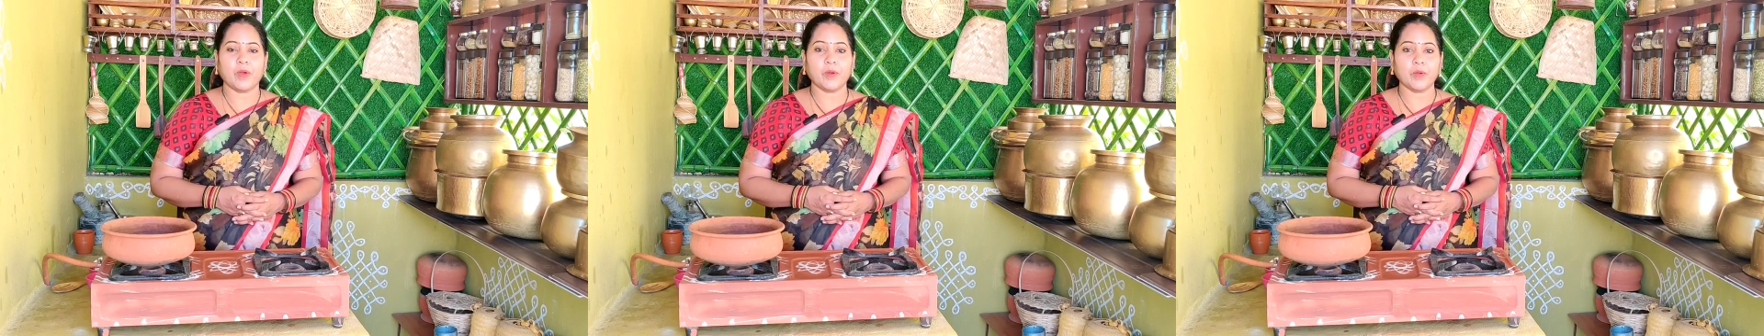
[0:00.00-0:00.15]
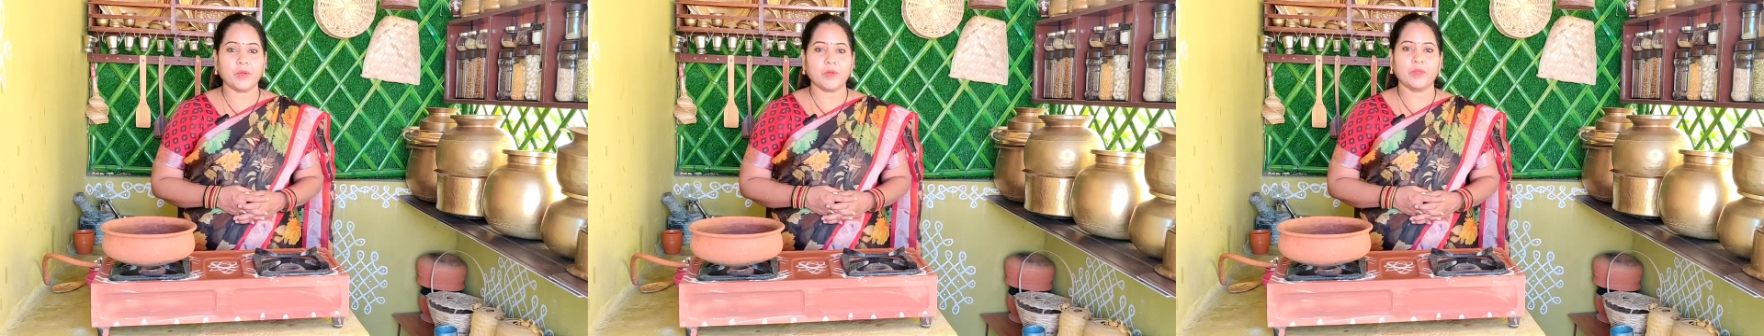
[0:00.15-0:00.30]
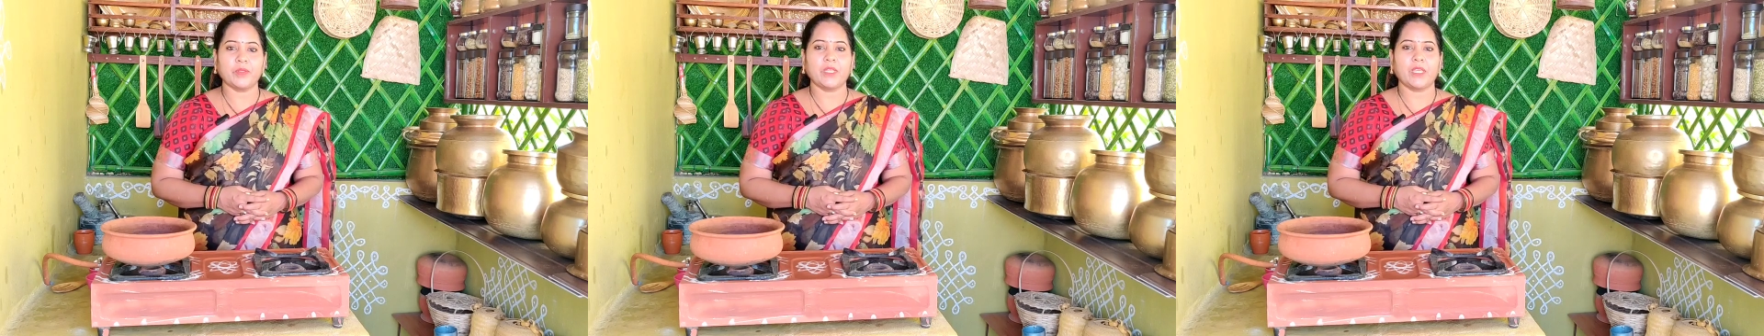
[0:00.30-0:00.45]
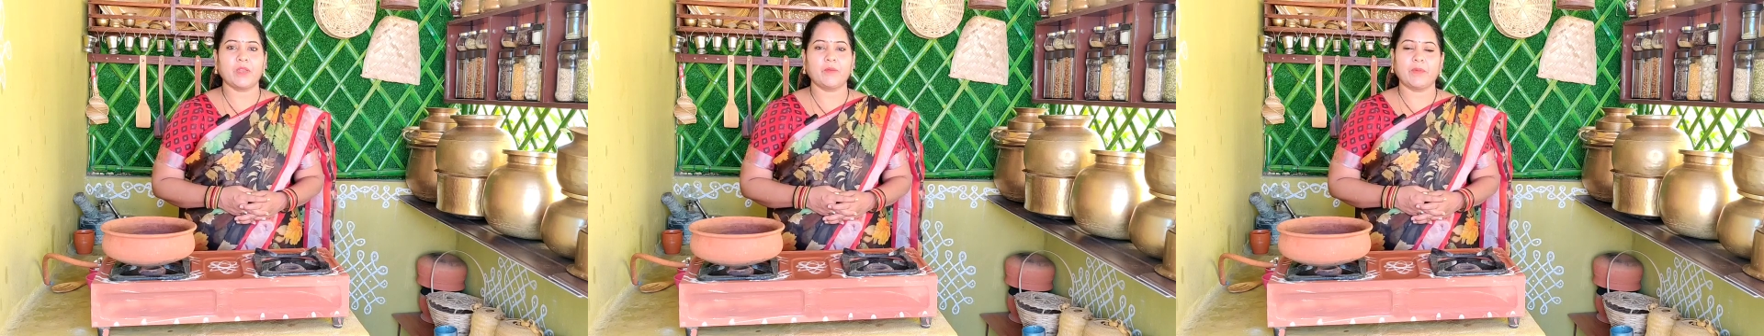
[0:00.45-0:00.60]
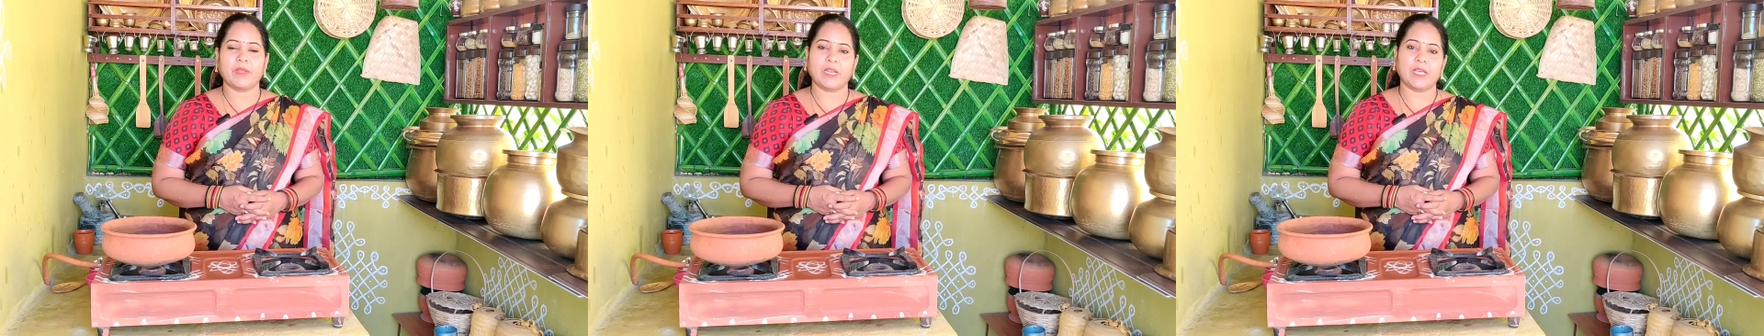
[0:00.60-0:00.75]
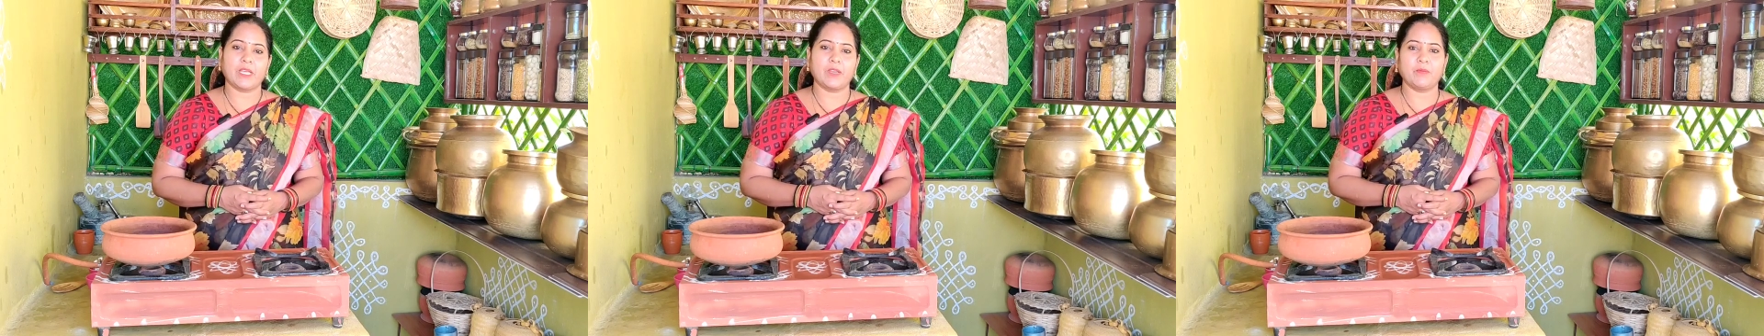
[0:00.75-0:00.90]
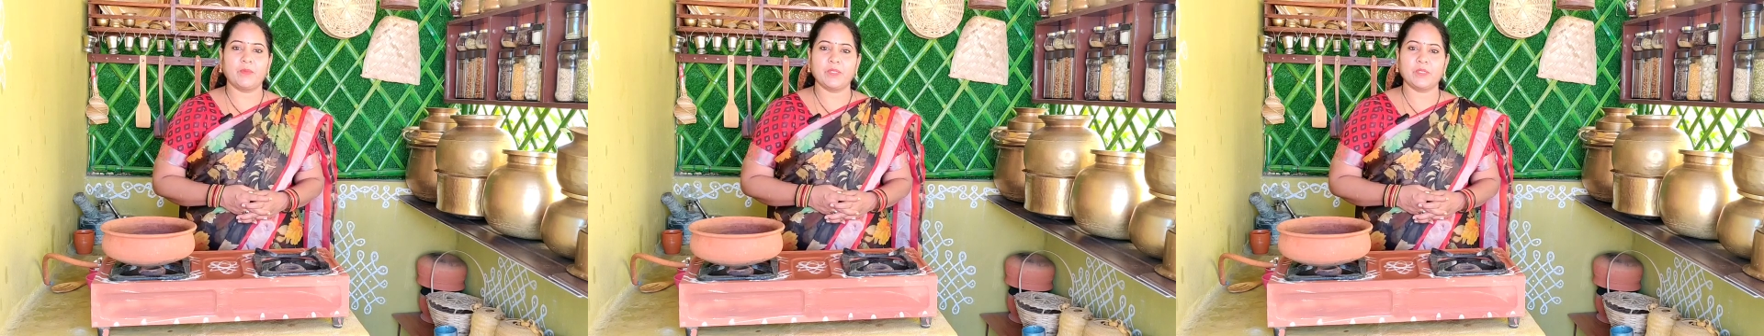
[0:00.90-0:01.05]
బాగుంటుంది అని
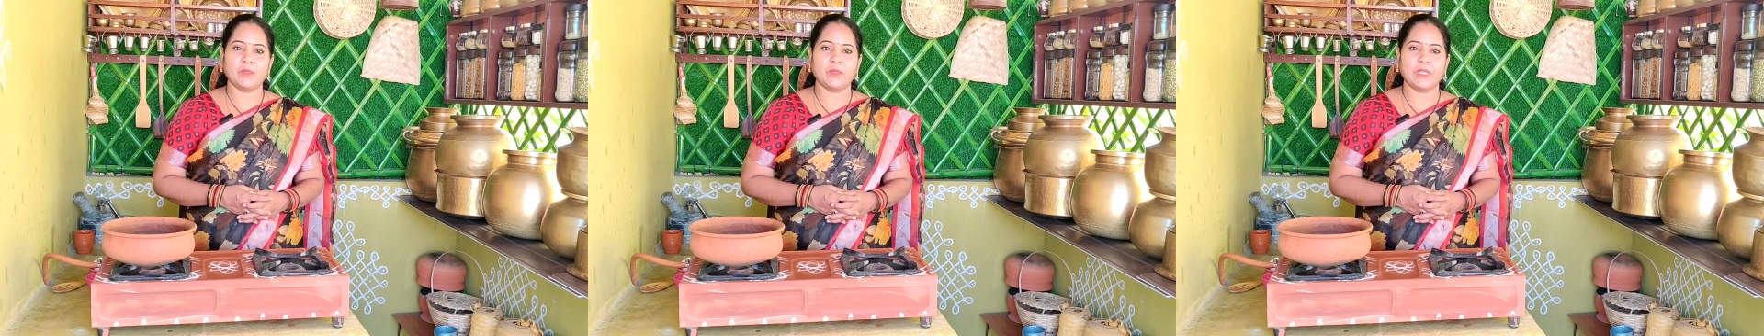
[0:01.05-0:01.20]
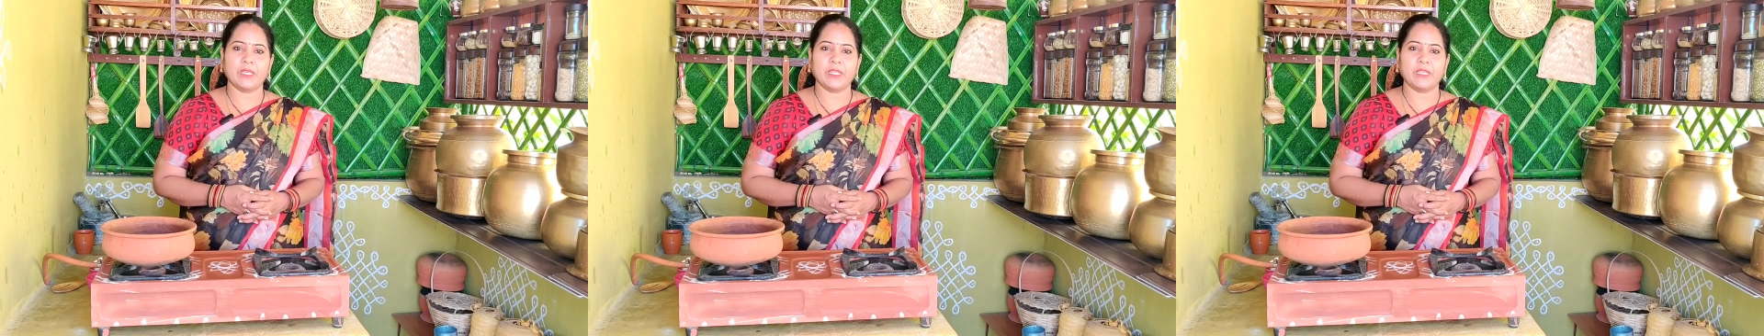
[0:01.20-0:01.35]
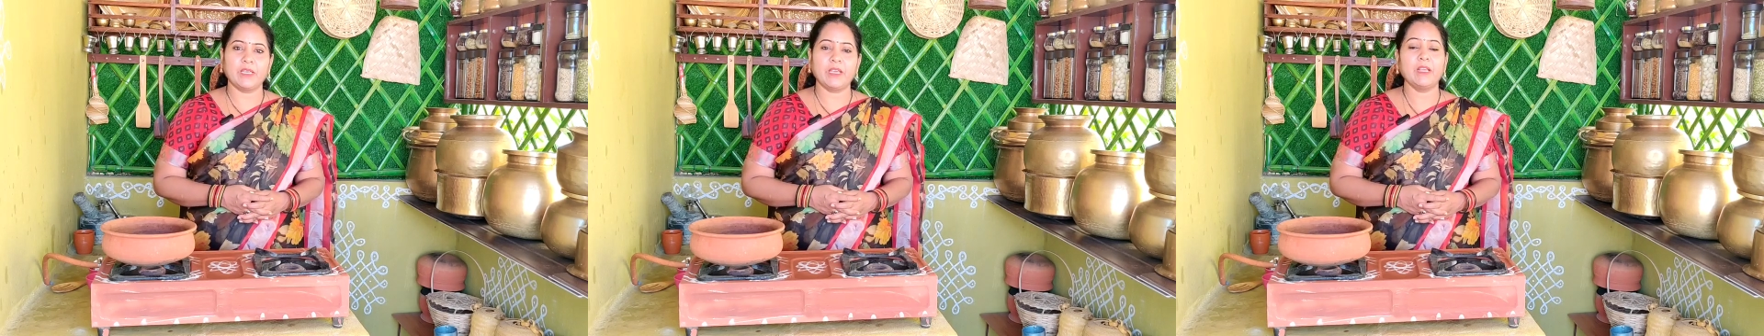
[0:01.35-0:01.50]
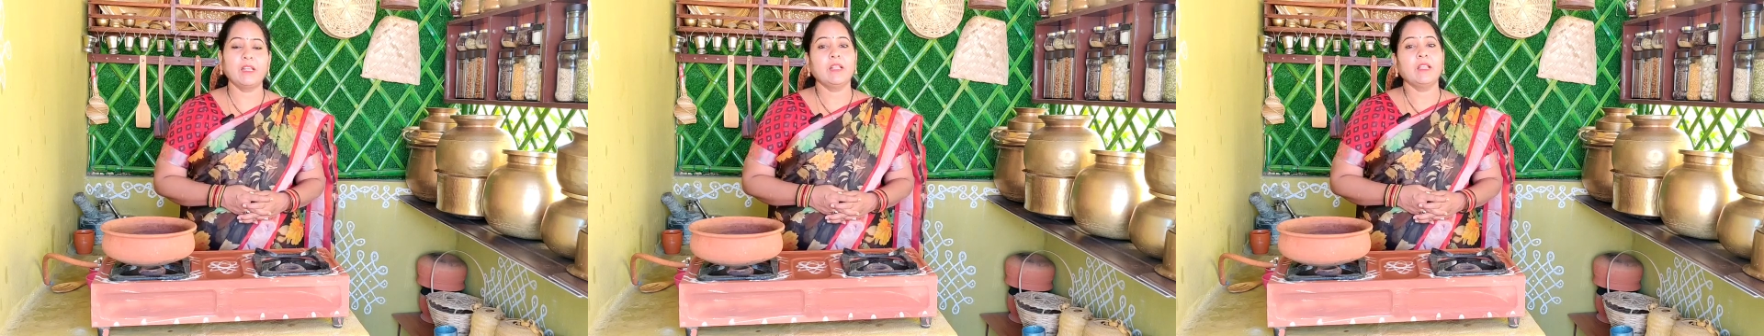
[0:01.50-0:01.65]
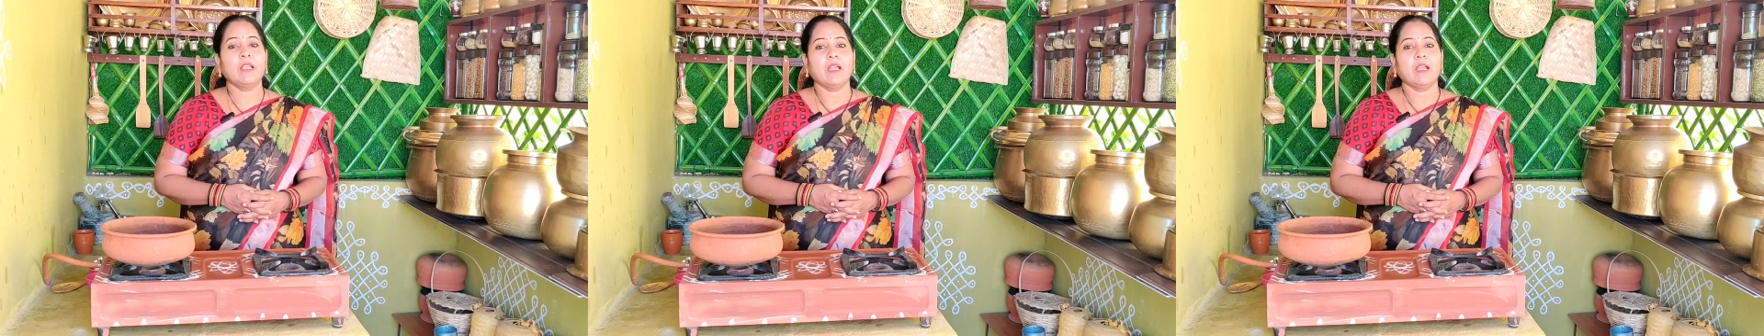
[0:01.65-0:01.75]
మనకు అనిపిస్తుంది కదా